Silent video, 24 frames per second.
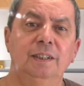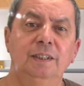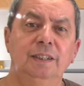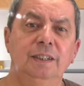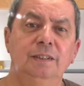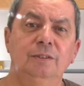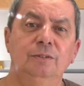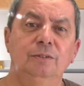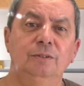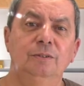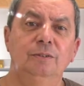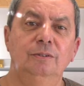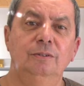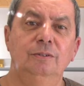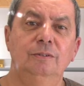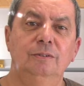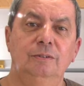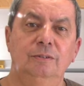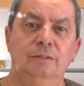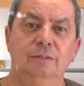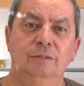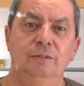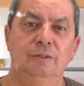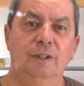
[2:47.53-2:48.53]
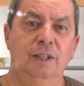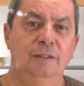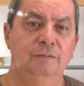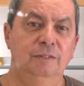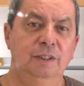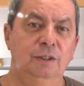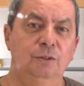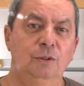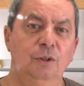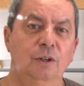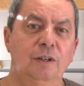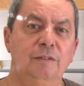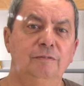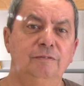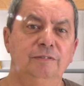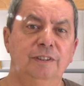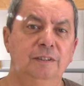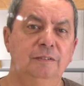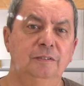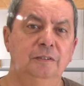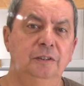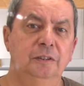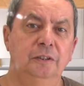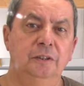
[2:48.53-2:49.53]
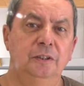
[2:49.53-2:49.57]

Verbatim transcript: années de, la vie de leur enfant.